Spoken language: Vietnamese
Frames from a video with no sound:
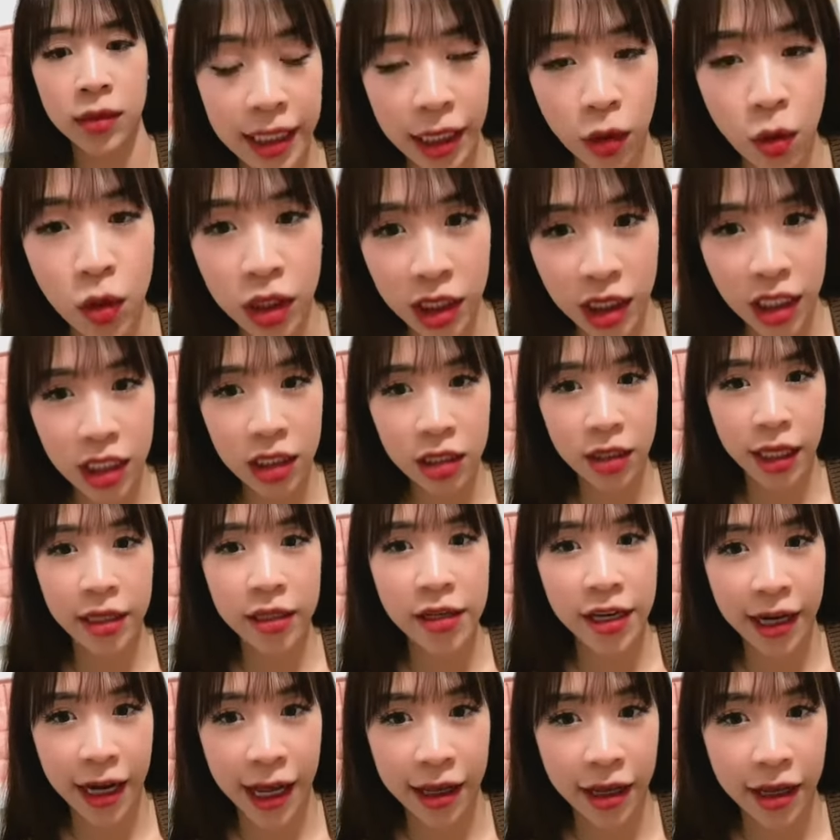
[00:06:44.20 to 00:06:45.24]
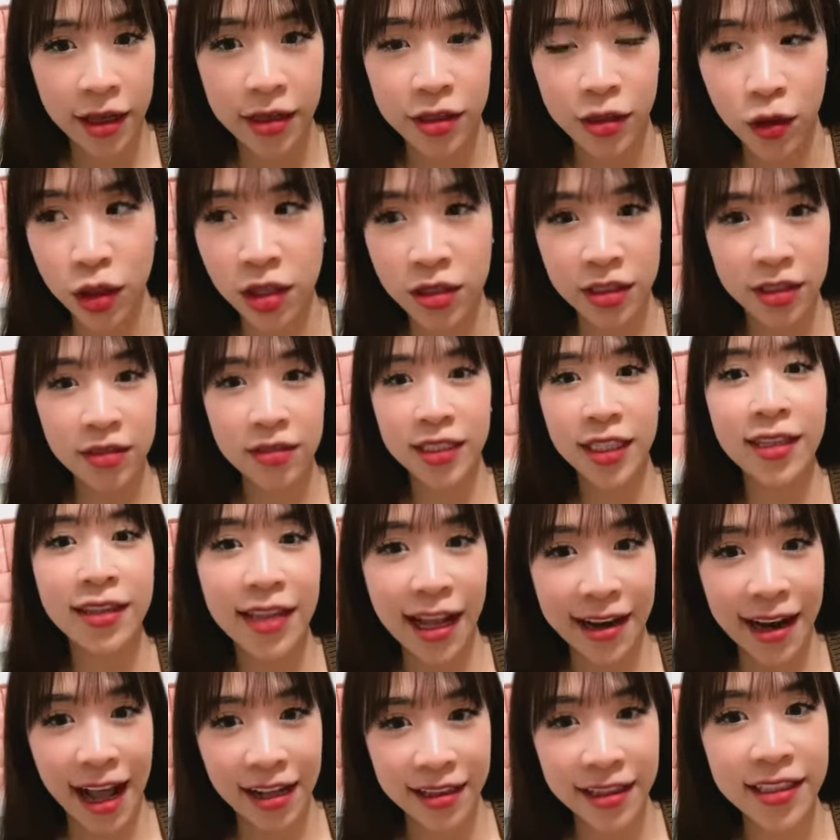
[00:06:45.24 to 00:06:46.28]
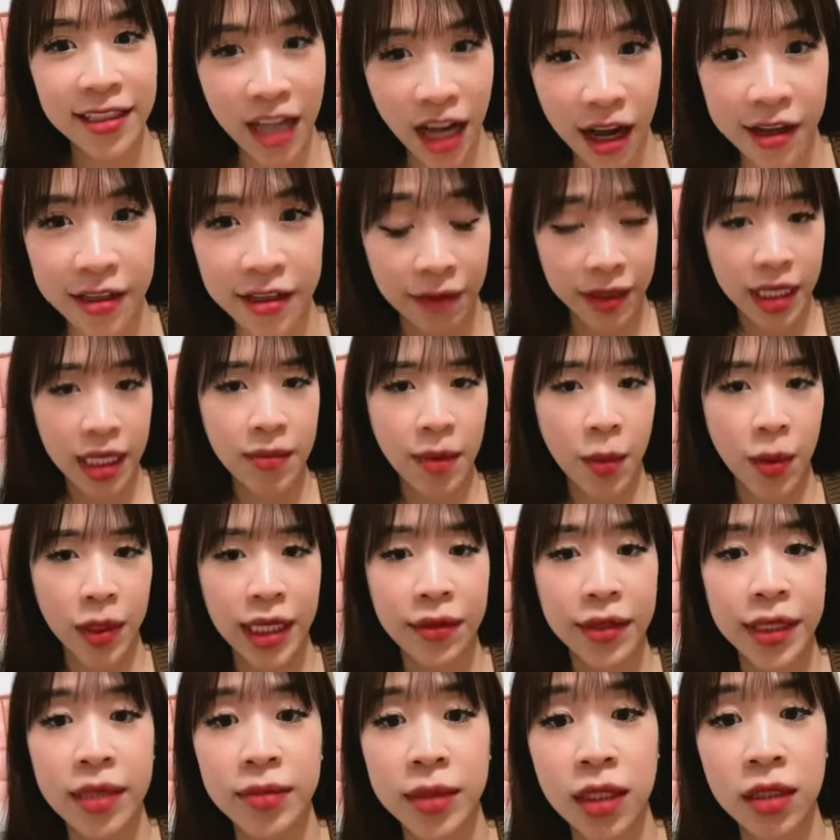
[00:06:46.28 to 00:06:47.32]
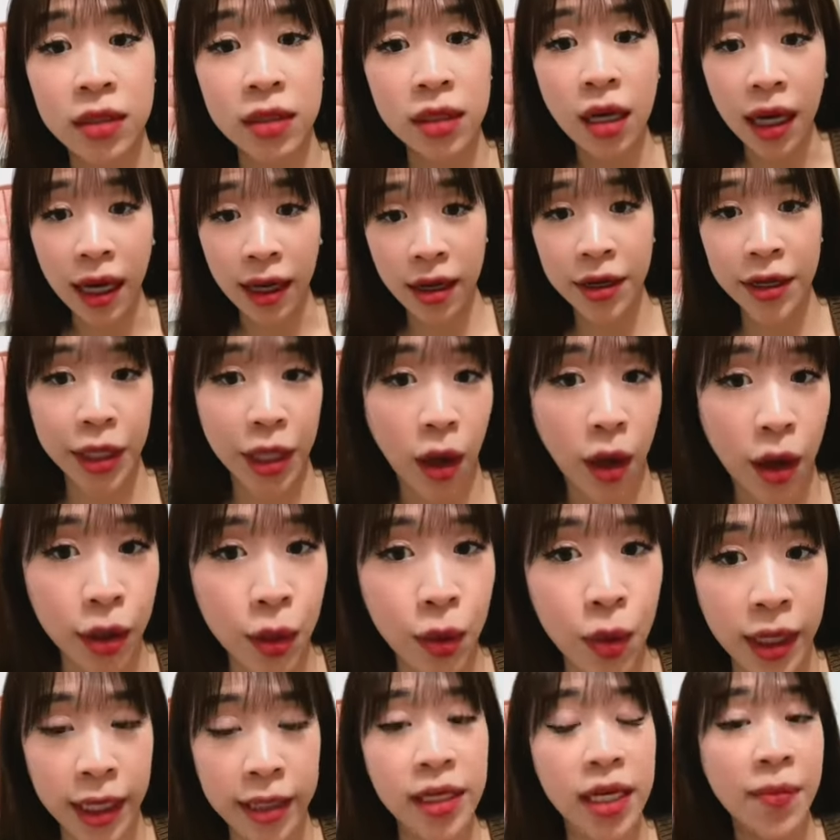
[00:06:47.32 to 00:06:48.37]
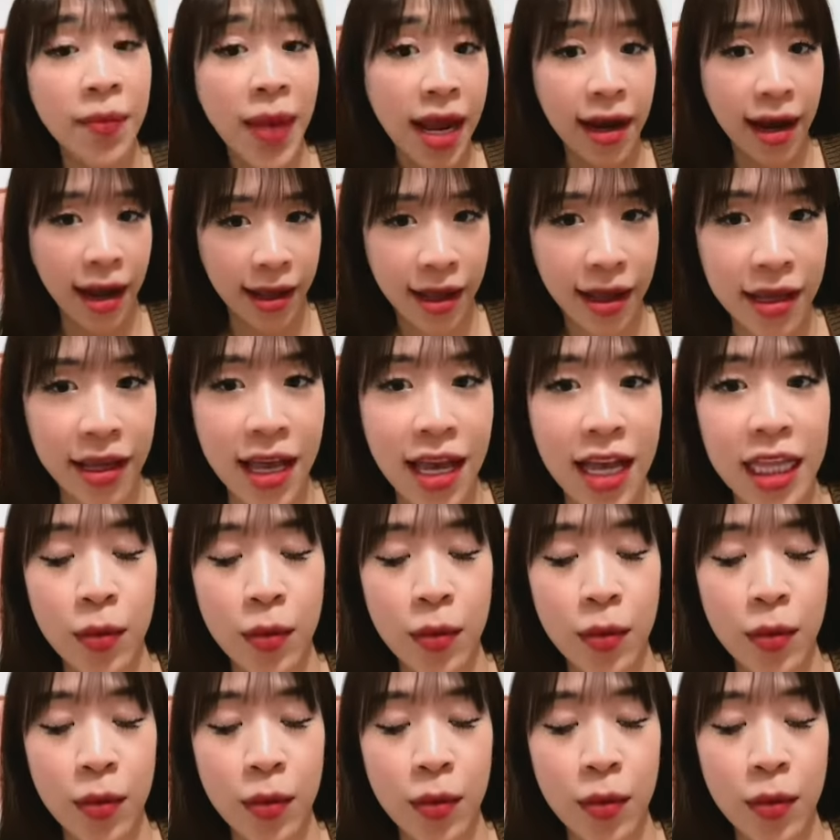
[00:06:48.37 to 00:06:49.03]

nguồn tin từ cái người này ấy, nó thực sự rất là đáng tin cậy vì khi mà bọn tao kiểm chứng từng cái lời nói của cái người B này ấy,